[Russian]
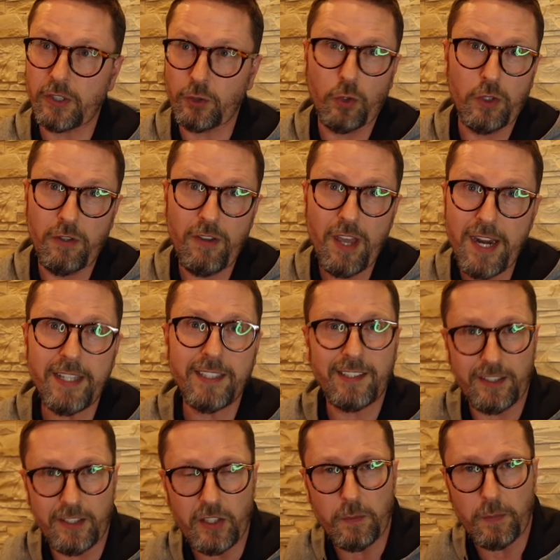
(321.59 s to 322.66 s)
Кто не верит,
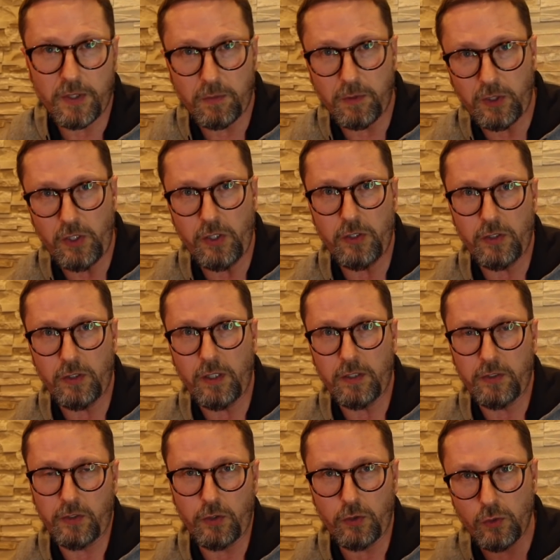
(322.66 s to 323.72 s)
сходите посмотрите на
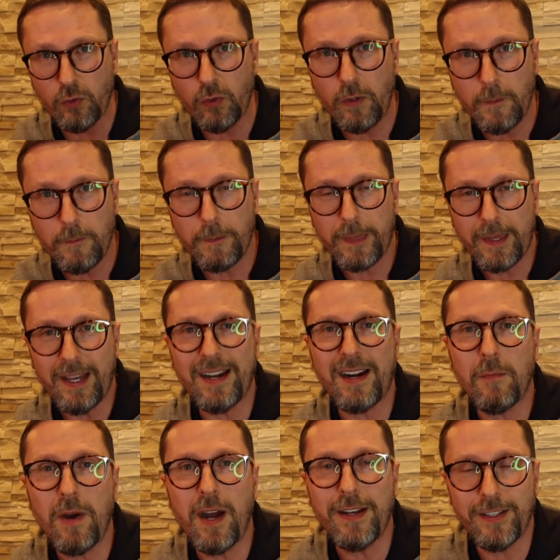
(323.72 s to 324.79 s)
статью о
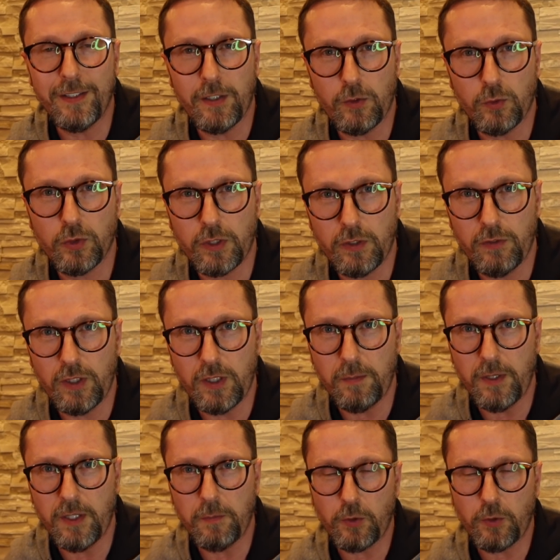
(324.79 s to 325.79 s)
романе на русской Википедии.